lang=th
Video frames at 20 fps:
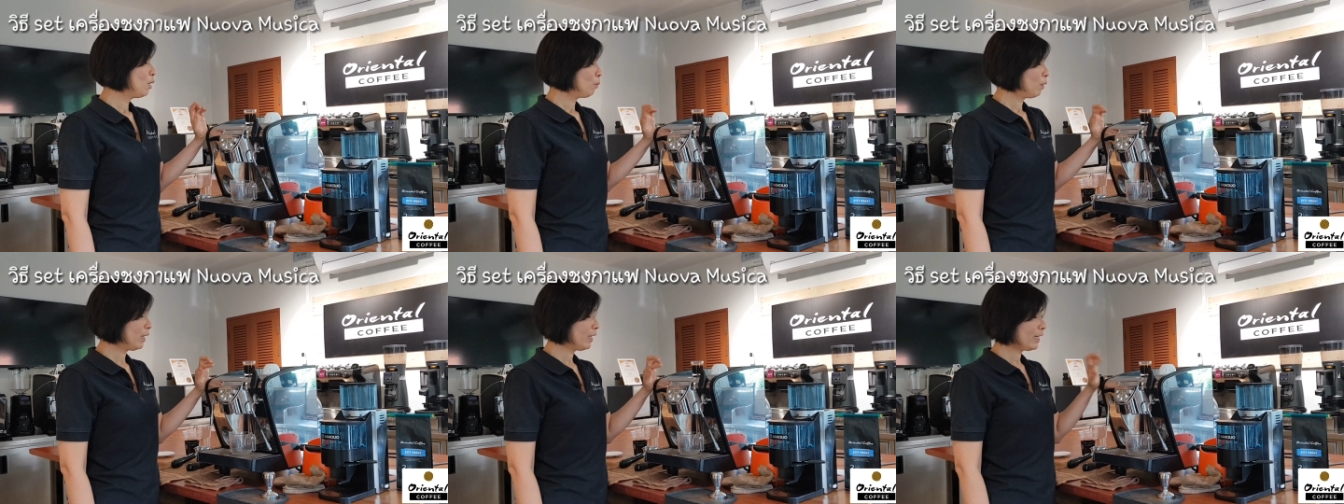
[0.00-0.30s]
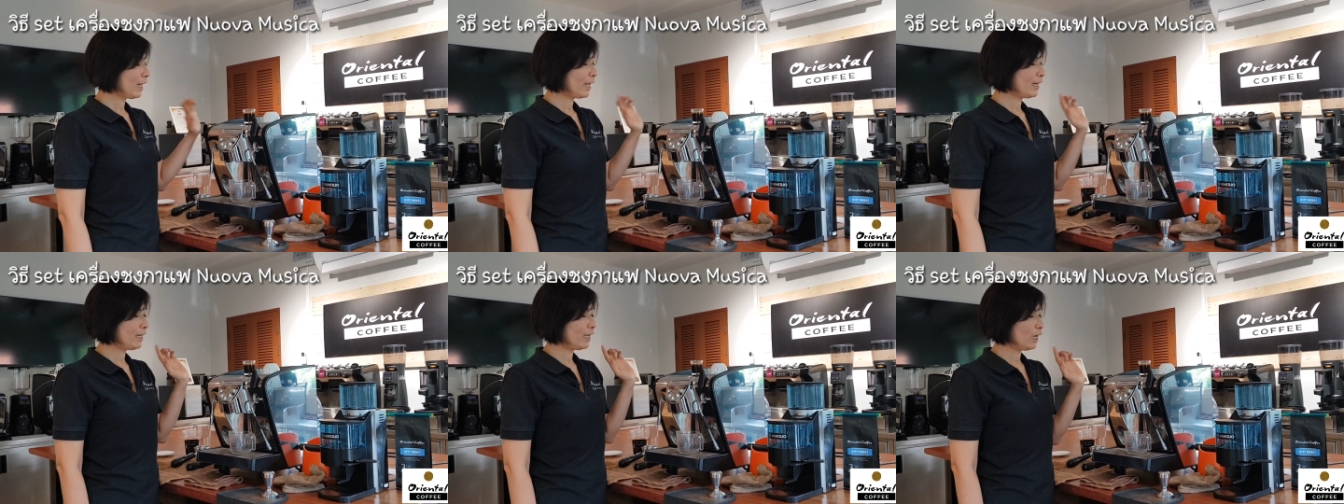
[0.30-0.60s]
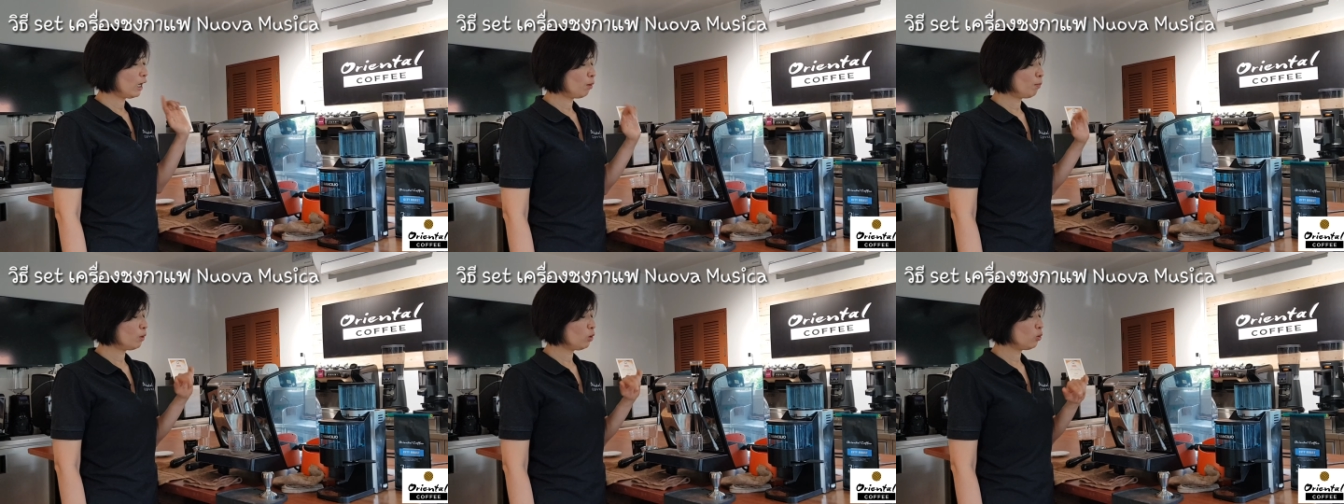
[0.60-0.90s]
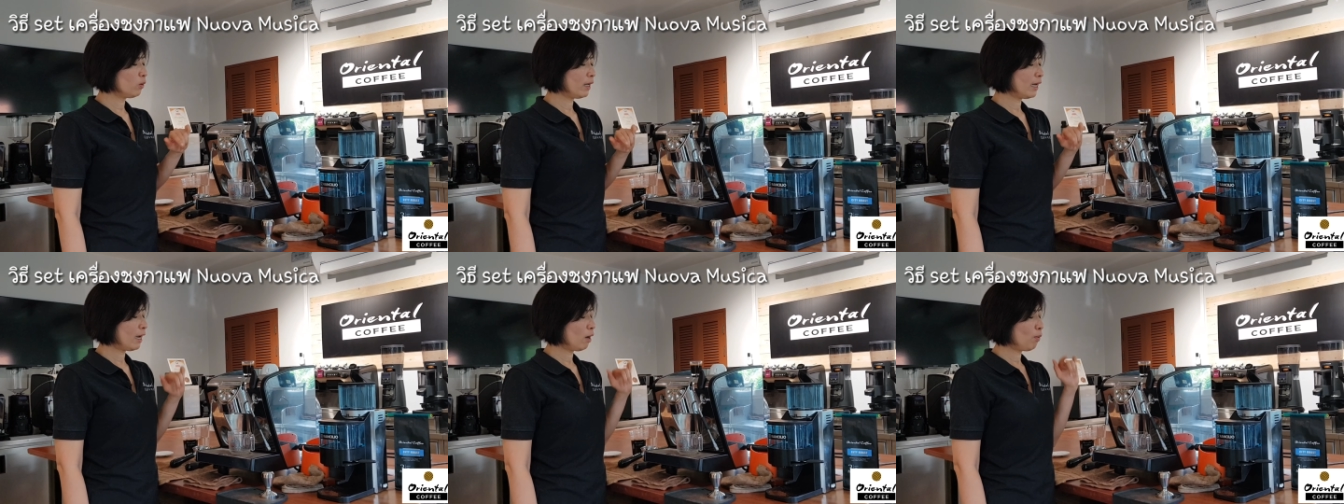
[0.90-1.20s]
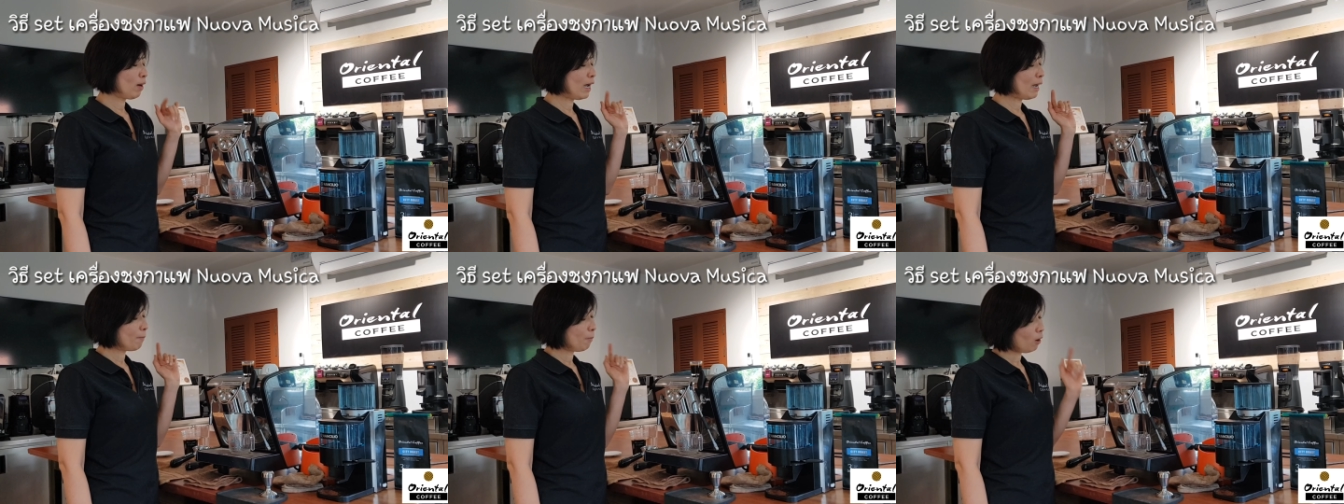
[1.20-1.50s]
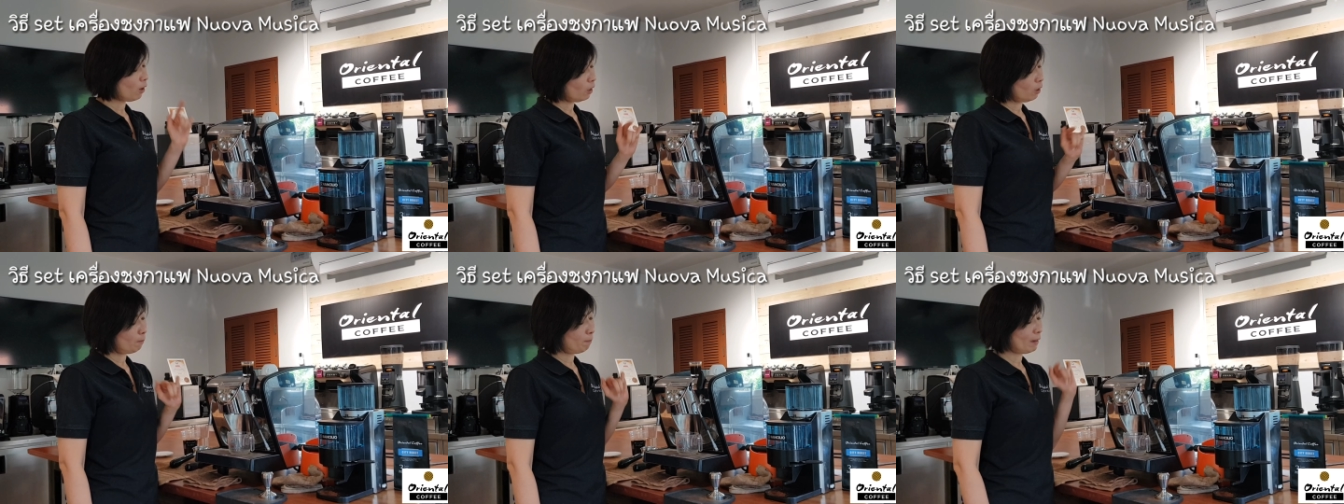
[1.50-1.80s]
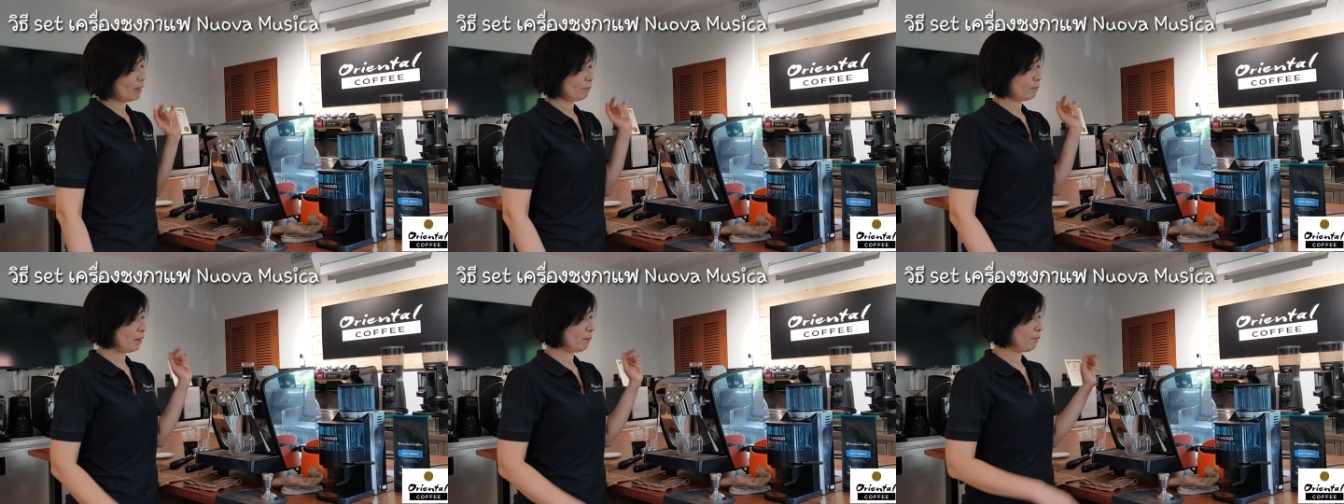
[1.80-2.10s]
เพราะฉะนั้นเดี๋ยวเรามาดูนะคะว่าพอเรา
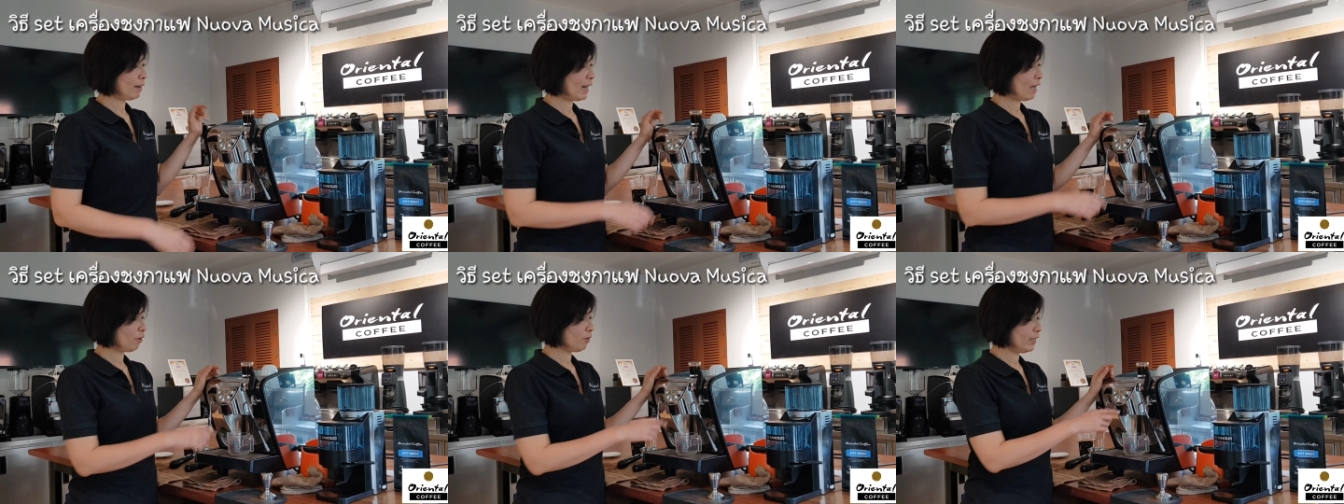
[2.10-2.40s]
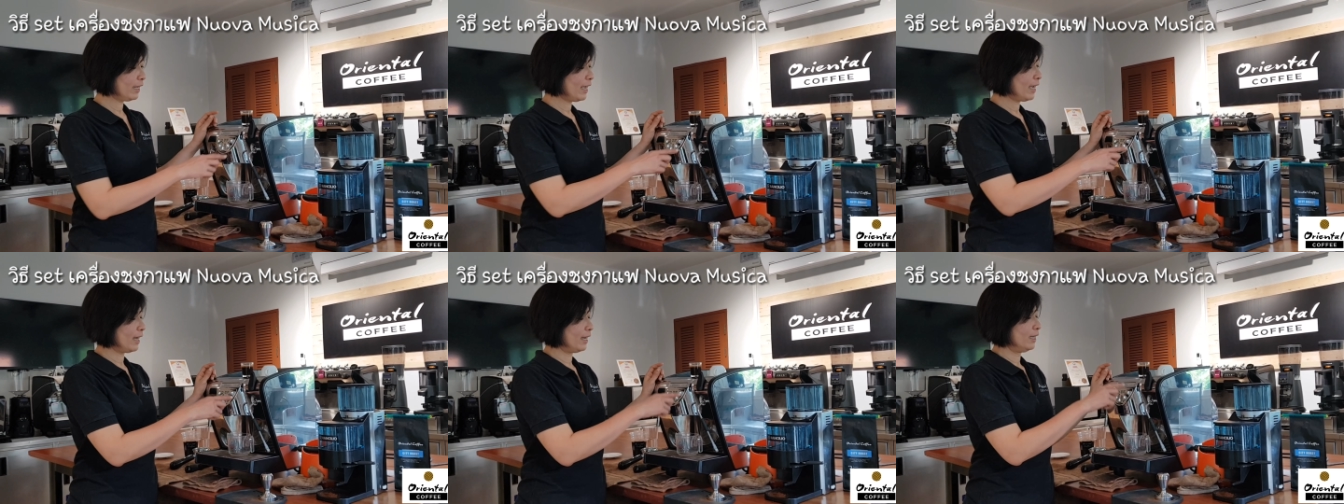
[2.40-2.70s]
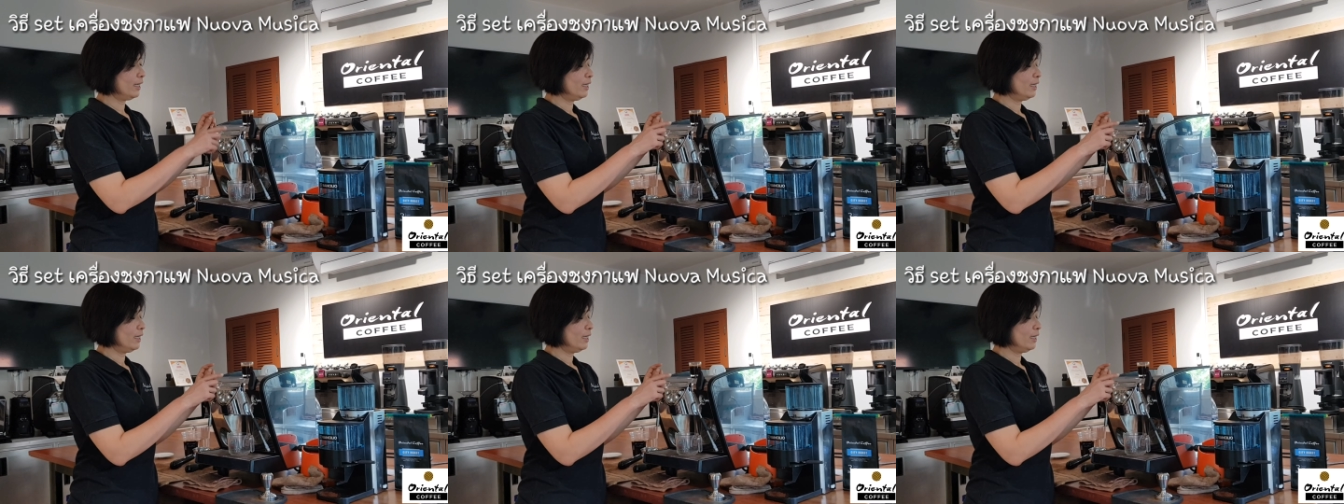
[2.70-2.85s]
ปรับกลับมาแล้วเนี่ย